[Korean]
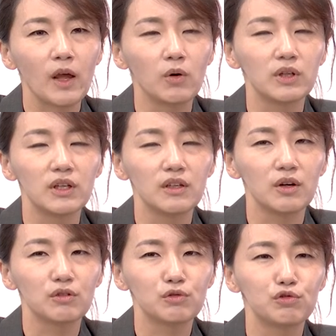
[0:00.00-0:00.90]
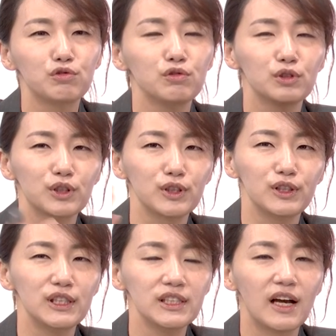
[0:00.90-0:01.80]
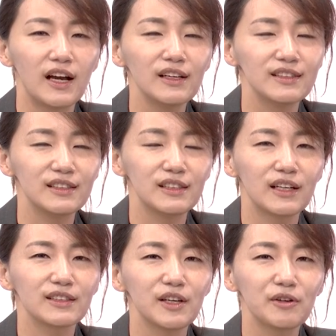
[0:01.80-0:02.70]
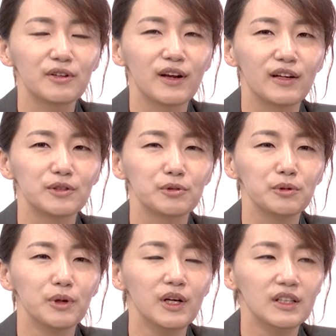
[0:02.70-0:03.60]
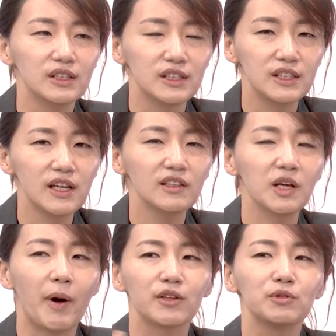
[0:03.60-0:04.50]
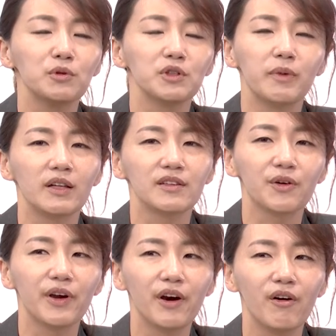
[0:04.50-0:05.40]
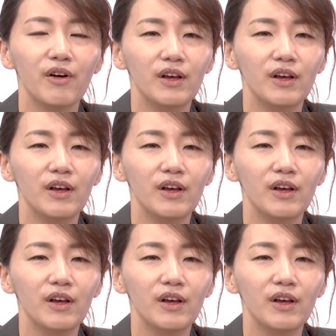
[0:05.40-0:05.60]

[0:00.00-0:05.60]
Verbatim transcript: 어디 구, 그 시랑 시랑 체결을 해가지고 시한테 받을 돈이 많은 거예요.